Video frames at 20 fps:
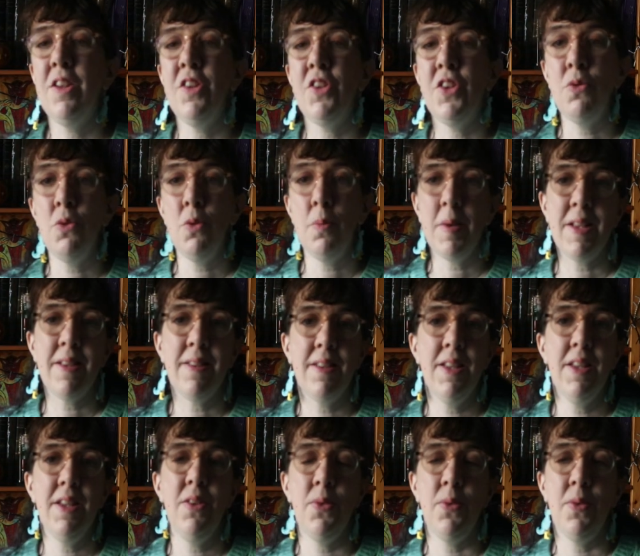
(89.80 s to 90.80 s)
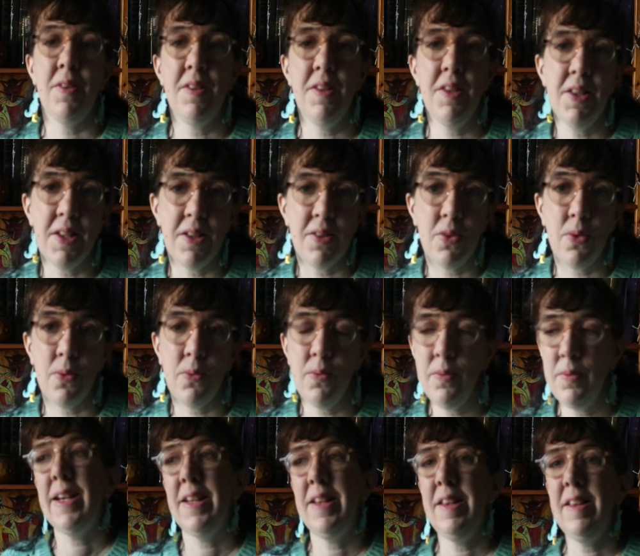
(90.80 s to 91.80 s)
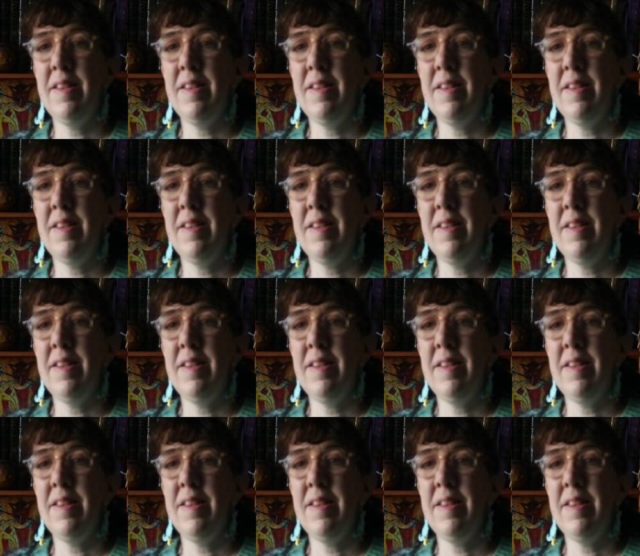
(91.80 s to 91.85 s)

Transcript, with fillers: J'ai vu passer une citation qui